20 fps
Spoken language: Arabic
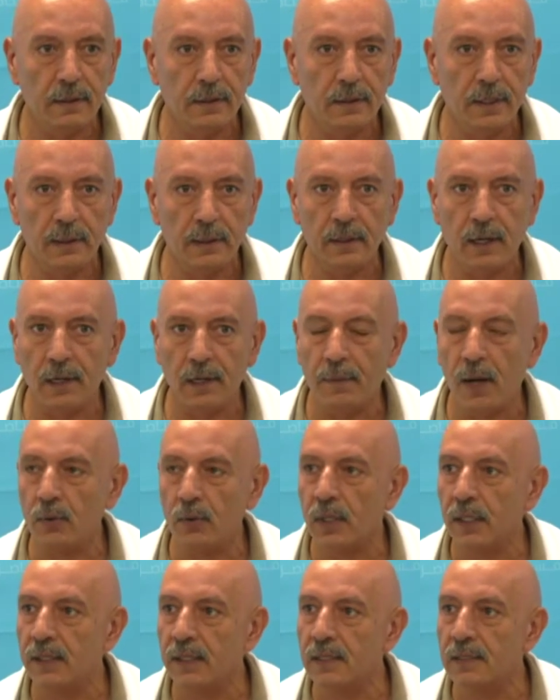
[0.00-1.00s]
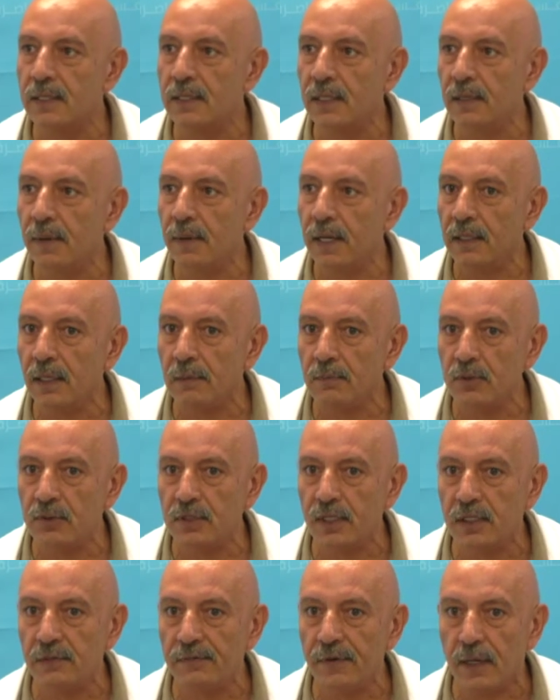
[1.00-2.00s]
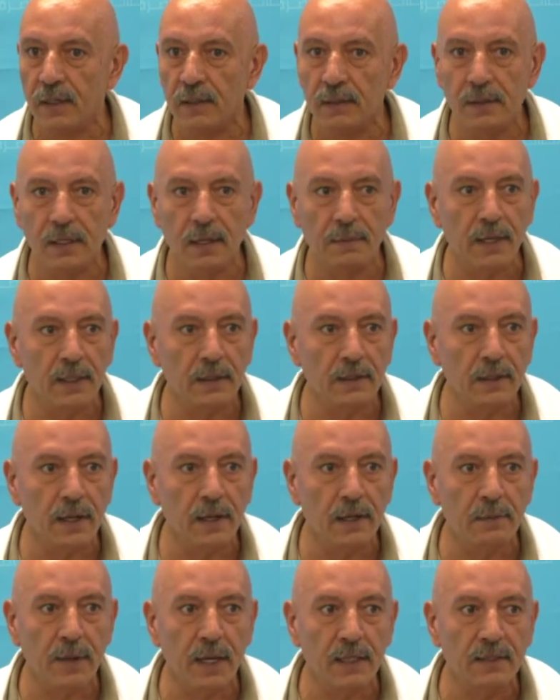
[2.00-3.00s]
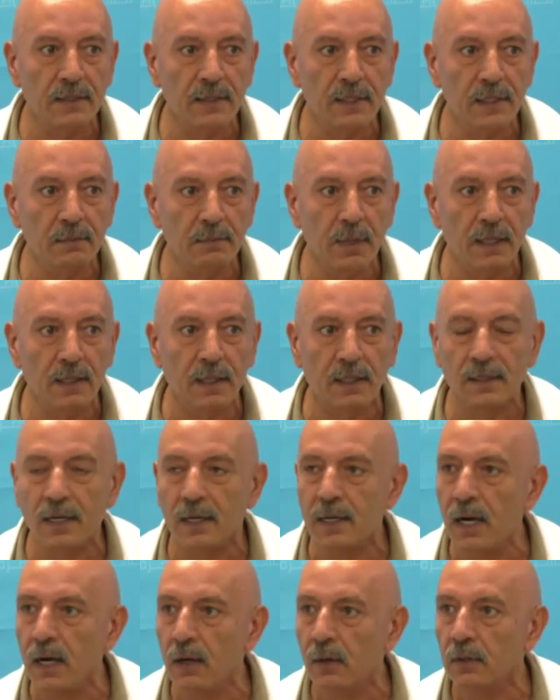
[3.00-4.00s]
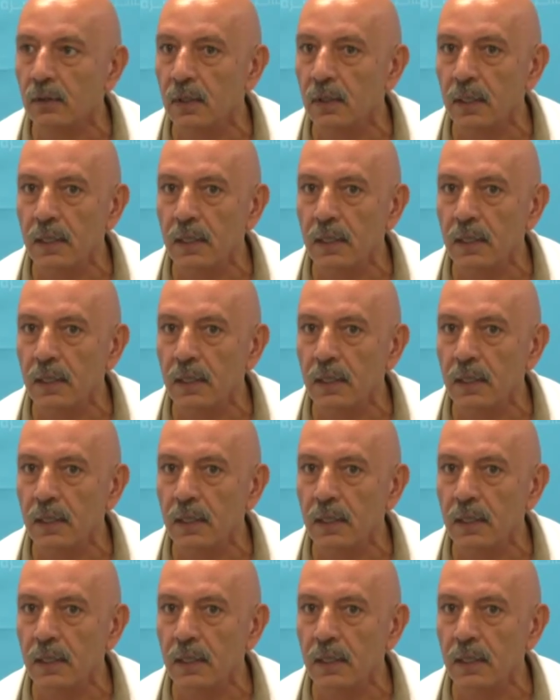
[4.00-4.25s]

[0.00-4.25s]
يعني 34 سنة بهذا المستشفى كمان أربع سنين بطلع تقاعد